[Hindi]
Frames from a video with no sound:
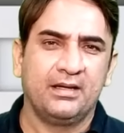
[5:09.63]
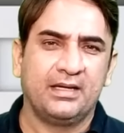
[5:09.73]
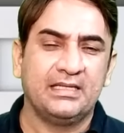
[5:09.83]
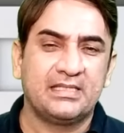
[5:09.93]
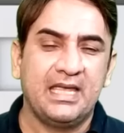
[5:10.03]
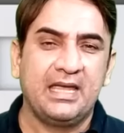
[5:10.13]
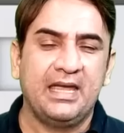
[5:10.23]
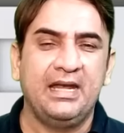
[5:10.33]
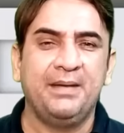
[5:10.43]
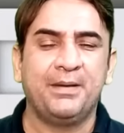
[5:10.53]
किसके
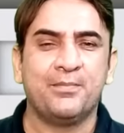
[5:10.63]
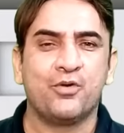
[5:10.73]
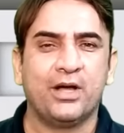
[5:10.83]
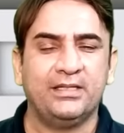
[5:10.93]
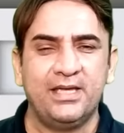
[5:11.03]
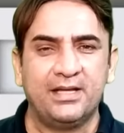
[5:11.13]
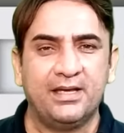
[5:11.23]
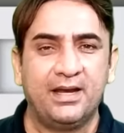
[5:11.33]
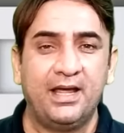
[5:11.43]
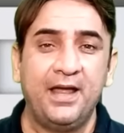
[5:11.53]
कहने पर मौका दिया
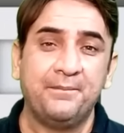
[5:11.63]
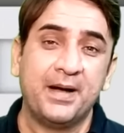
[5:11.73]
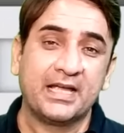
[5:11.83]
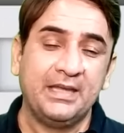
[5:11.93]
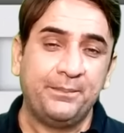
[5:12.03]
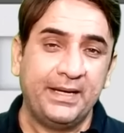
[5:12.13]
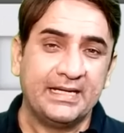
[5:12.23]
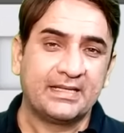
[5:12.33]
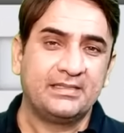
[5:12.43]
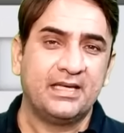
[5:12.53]
जा रहा है बाकी
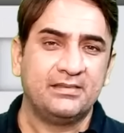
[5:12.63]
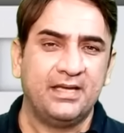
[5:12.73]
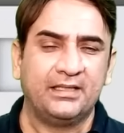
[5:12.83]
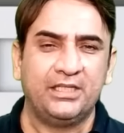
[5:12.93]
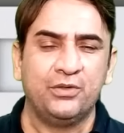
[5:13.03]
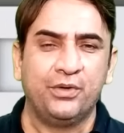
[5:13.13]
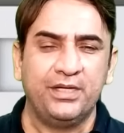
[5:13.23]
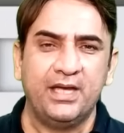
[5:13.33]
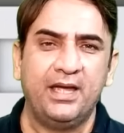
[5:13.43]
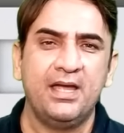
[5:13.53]
प्लेयर के साथ ज़्यादा हो
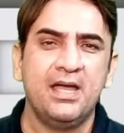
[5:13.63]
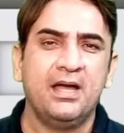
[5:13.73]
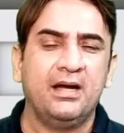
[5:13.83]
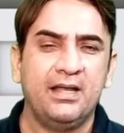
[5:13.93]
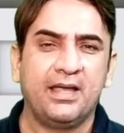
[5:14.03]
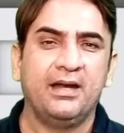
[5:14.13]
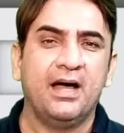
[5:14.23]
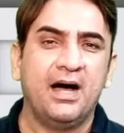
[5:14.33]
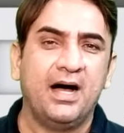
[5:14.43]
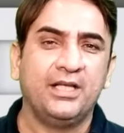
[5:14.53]
रही है लेकिन
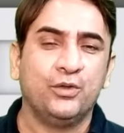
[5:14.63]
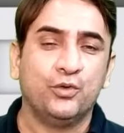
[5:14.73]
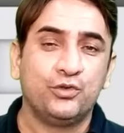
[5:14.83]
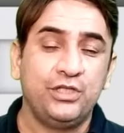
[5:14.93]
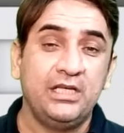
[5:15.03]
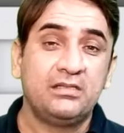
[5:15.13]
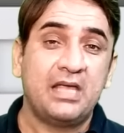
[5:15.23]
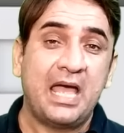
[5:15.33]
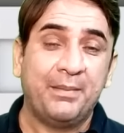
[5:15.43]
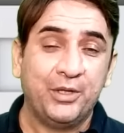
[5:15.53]
आज उसी
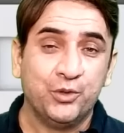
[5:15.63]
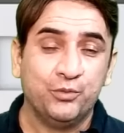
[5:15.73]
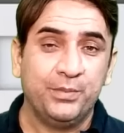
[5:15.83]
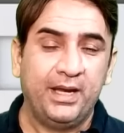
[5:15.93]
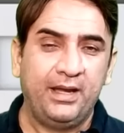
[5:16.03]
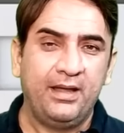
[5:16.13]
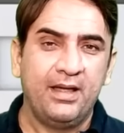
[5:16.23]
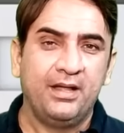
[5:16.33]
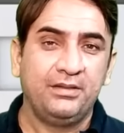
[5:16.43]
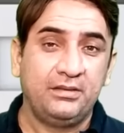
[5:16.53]
सैम अयूब ने
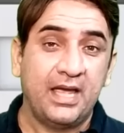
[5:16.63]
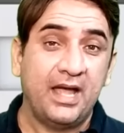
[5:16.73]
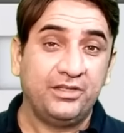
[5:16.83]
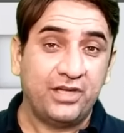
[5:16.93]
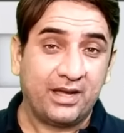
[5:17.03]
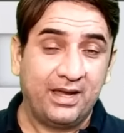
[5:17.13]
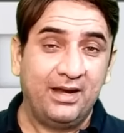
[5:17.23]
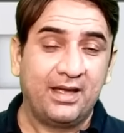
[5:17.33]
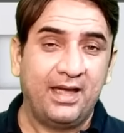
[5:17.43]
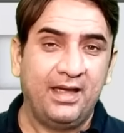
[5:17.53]
छः छक्के
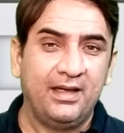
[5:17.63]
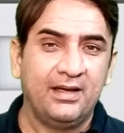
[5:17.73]
लगाए